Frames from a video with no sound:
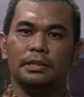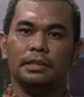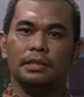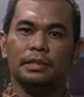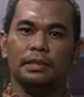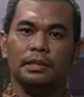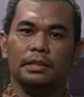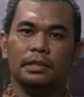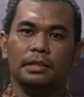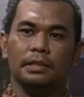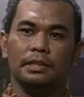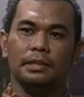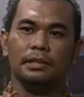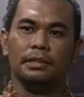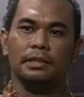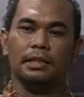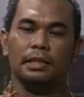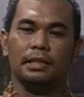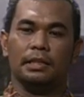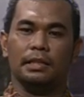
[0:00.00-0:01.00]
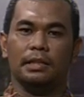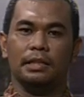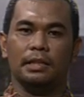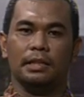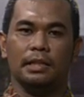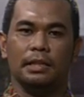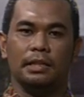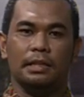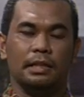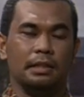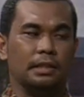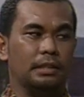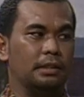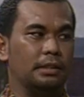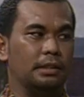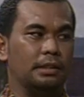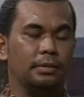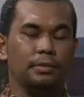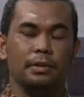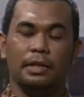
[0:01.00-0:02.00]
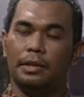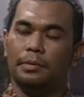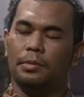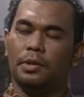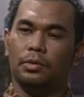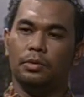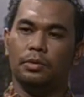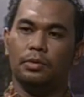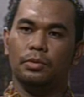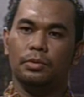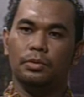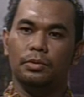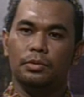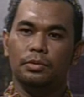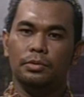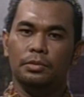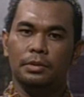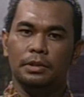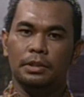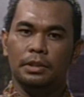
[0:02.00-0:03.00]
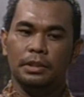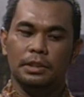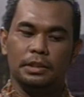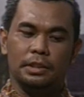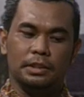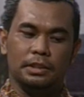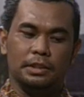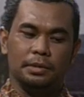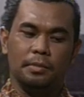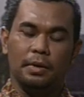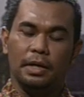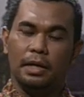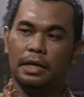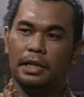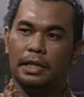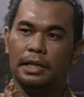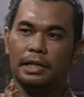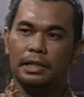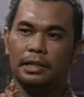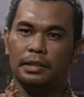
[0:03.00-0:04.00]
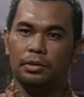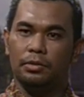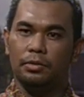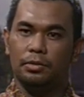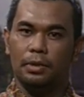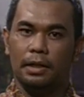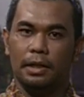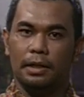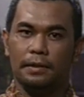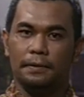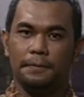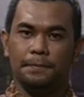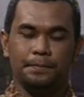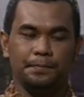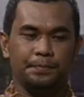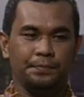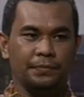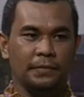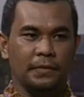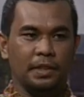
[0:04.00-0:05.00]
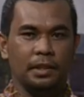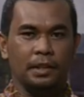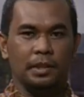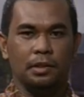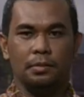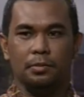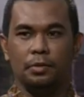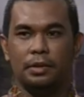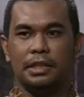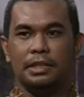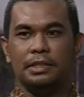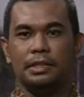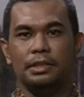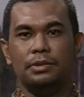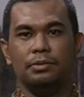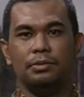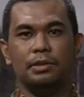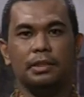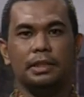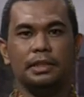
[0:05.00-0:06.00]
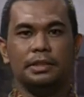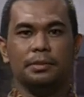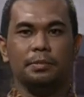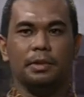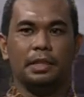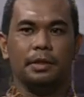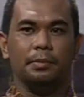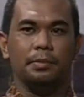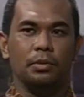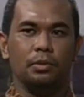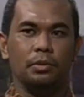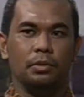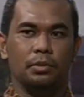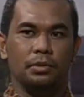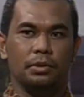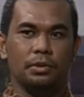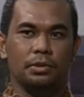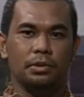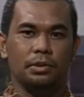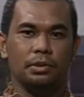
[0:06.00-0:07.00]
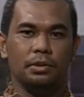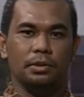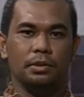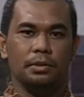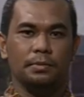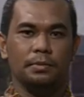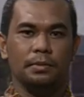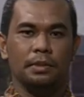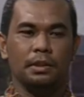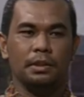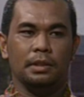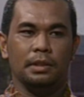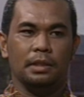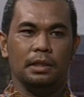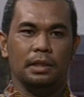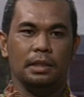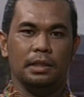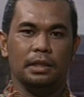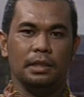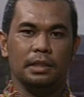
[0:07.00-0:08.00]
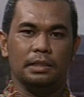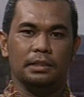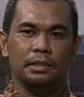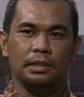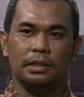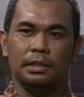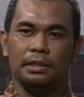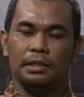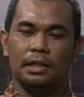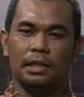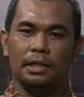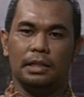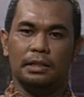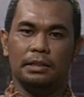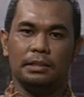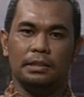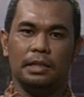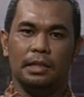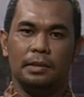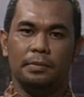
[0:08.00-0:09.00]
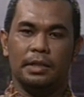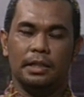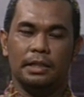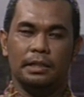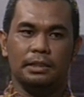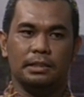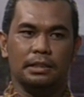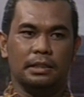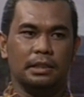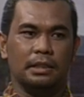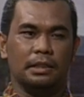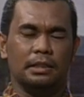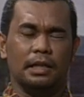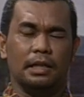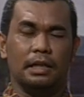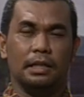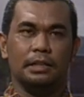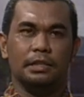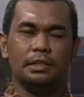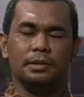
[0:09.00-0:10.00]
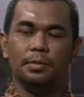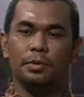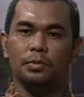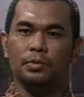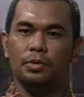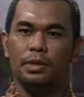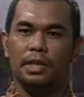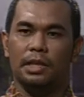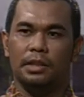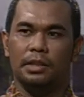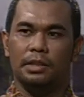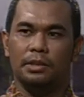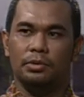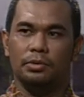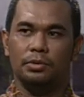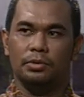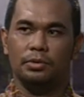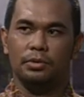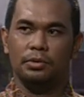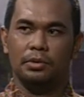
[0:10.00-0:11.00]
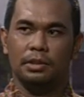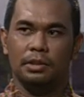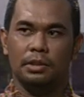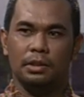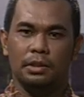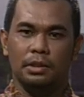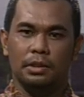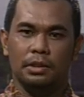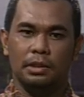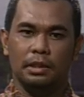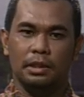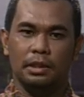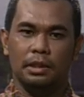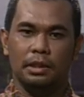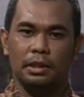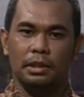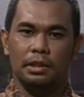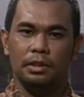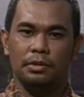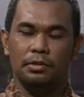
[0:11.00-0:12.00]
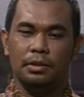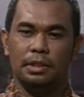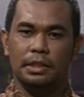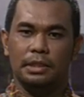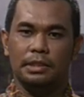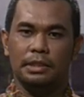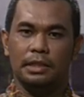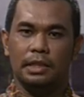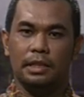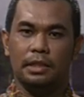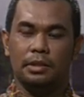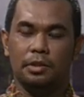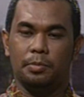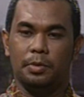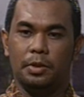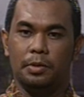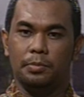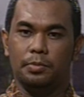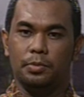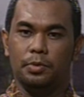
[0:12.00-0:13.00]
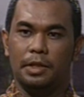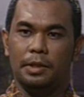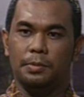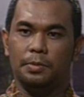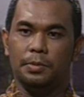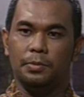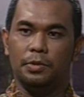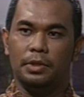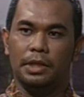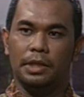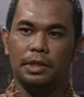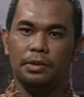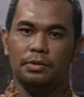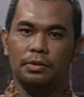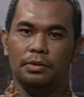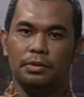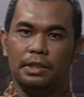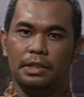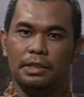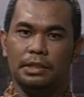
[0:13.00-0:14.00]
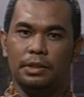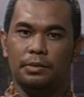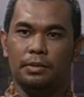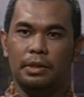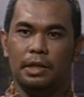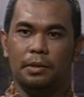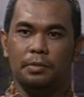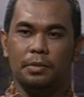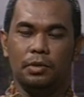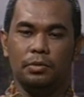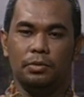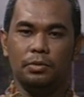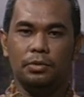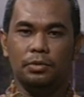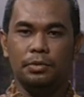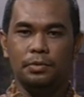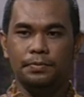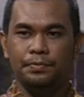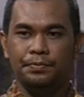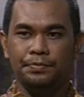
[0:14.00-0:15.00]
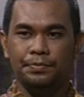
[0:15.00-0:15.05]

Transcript: ah, rekan-rekan uh, yang ada di wilayah Maluku sebagai ketua. Kemudian saya juga sebagai pengurus uh, sekretaris dalam hari ini sekretaris pemuda Hindu Eh, Indonesia atau Perhimpunan Pemuda Hindu Indonesia wilayah Maluku.